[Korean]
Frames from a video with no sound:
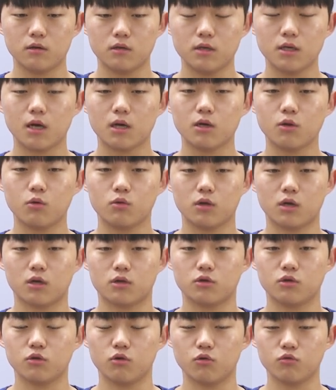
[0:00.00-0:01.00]
의학이론에
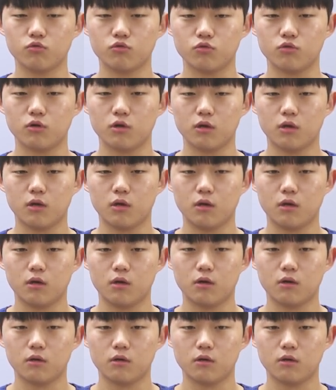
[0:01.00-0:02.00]
같은 경우
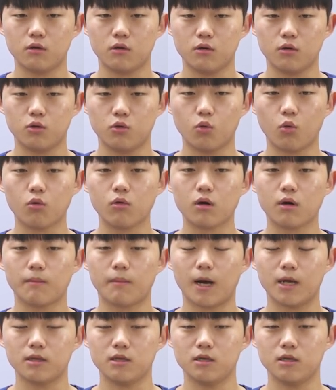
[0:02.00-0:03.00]
용어가
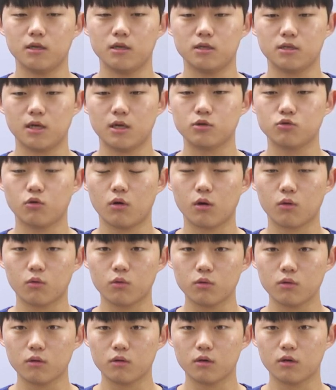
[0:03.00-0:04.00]
많이
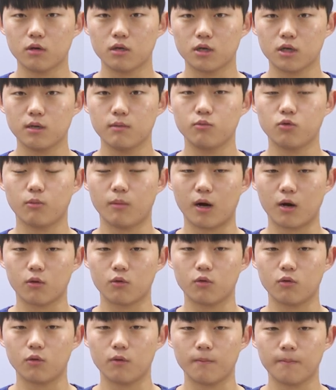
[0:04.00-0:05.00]
생소하고 그림도
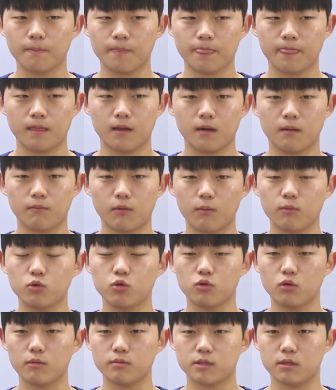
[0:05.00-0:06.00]
많고
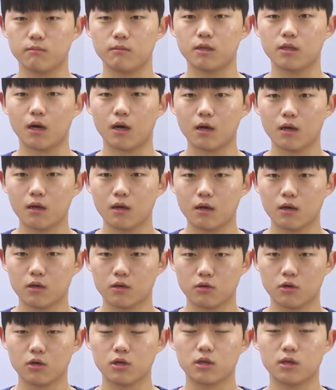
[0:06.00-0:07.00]
범위도 넓습니다.
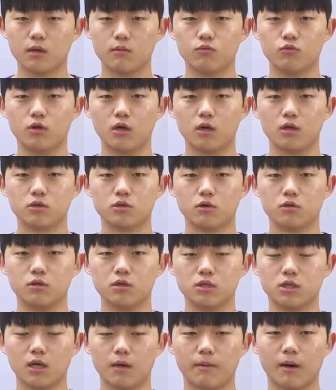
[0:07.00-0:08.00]
그렇기 때문에
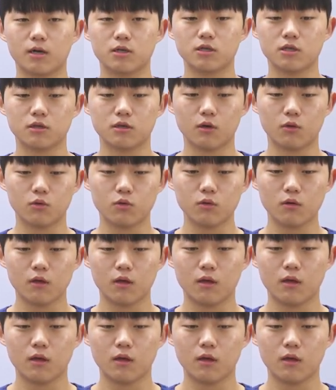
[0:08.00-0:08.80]
저는 제 방식대로